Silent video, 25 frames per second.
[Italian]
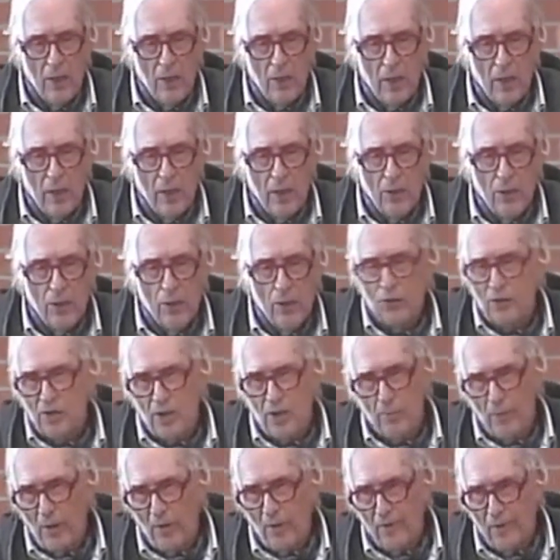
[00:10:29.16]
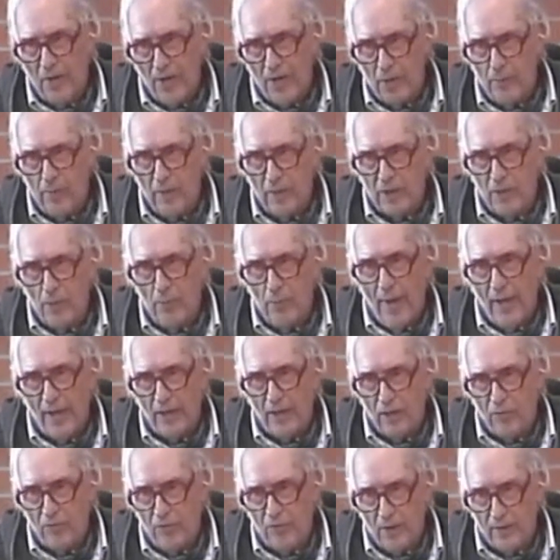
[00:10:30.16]
non sapeva fare i
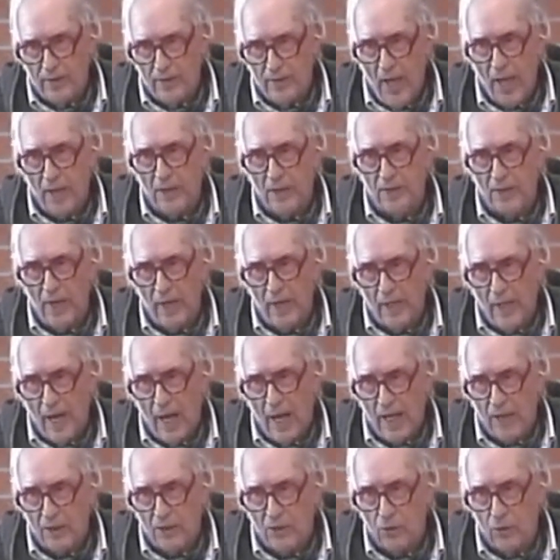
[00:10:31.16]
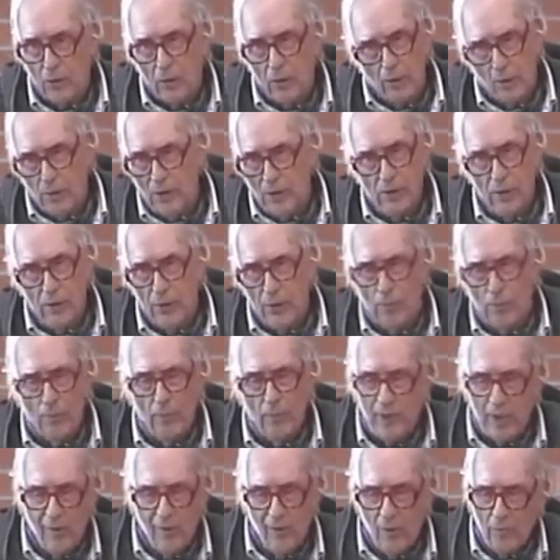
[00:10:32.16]
battibecchi fra Tex e Carson, quindi non
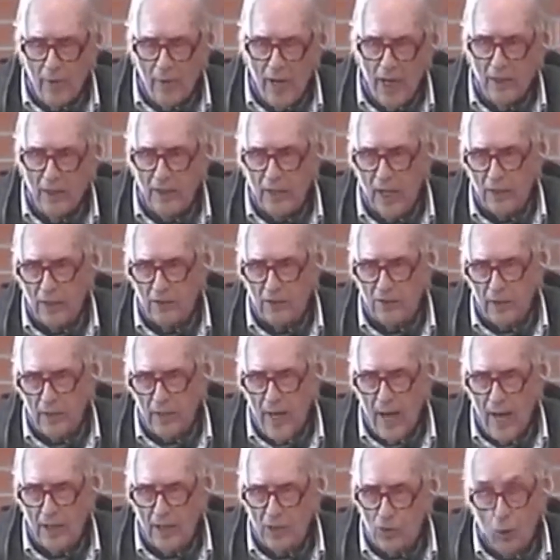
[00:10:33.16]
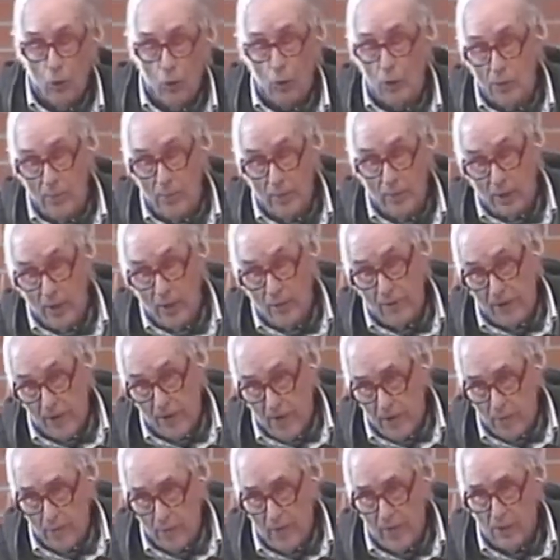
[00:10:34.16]
metteva mai Tex e Carson, o li metteva
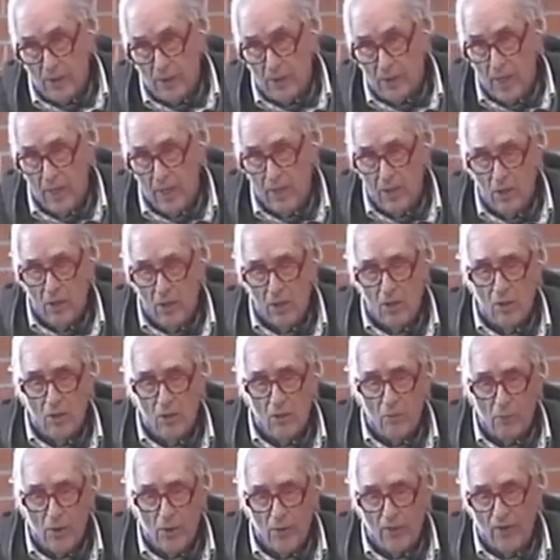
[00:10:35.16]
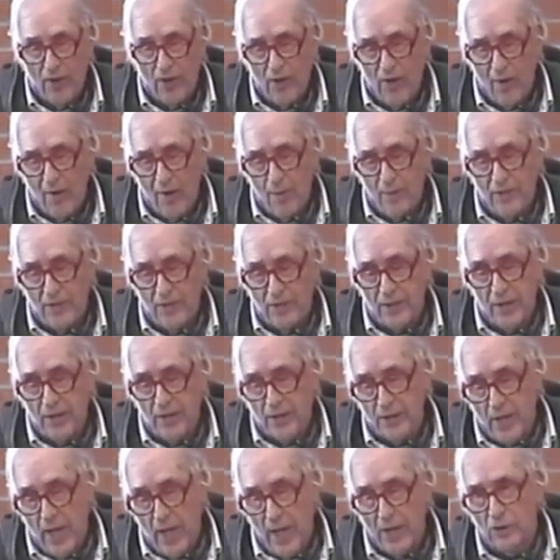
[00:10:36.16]
raramente, preferiva
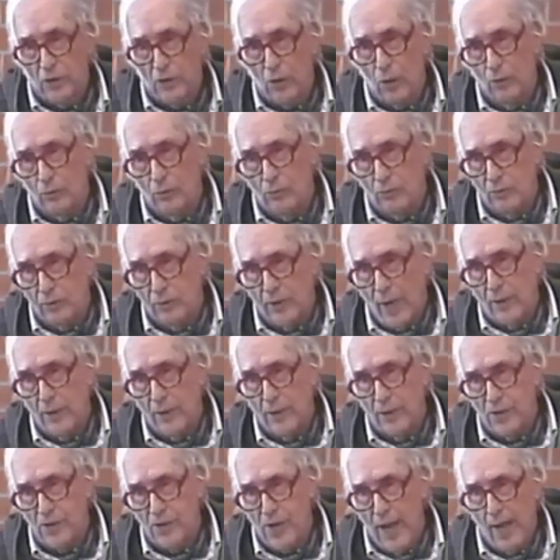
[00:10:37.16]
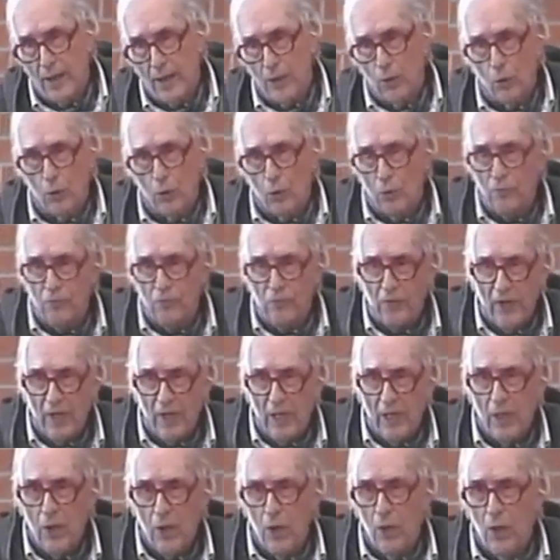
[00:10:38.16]
mettere Tex con Tiger Jack o col
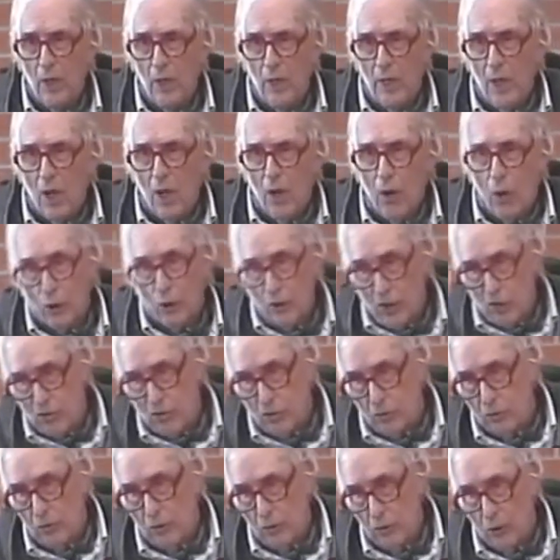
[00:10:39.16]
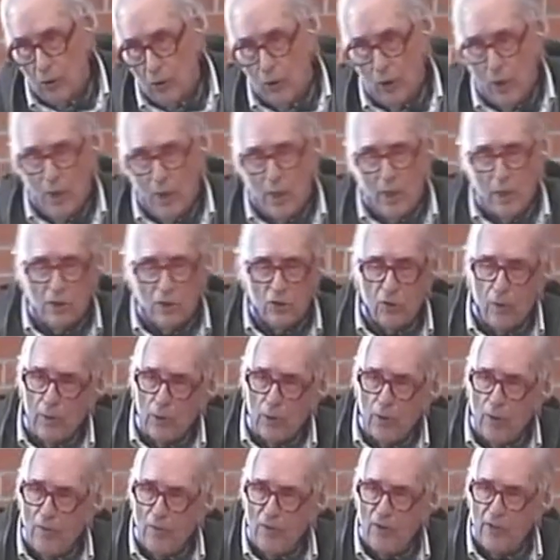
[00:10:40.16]
figlio o da solo. Insomma,
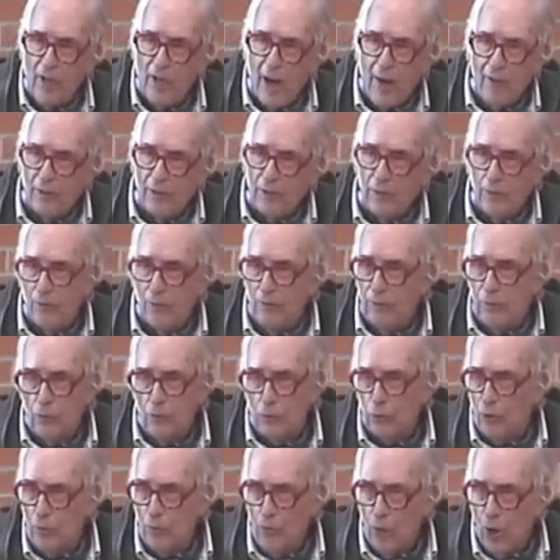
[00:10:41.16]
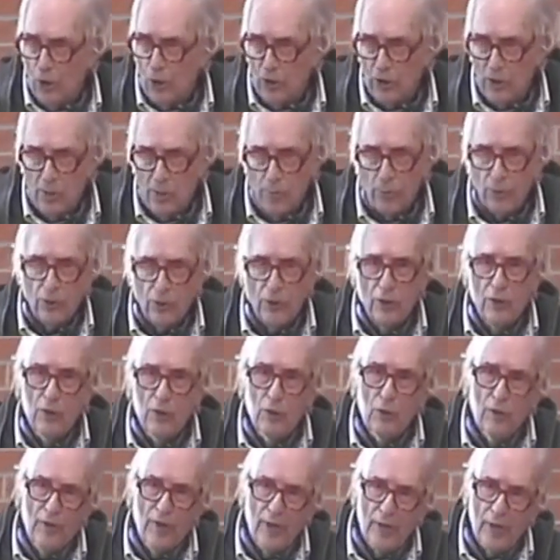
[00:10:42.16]
lui evitava in tutti i modi di, di,
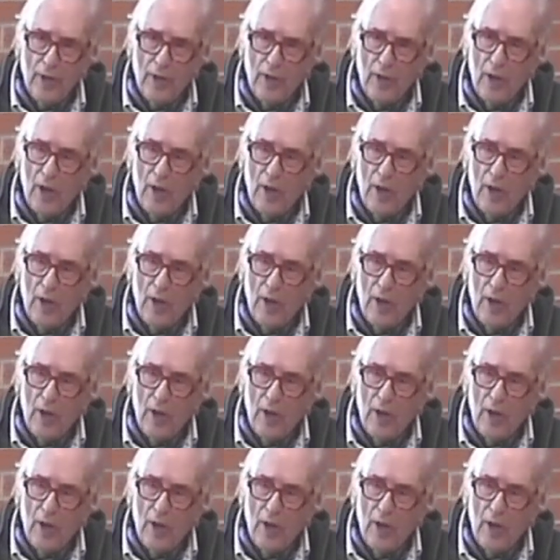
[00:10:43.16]
dover, eh,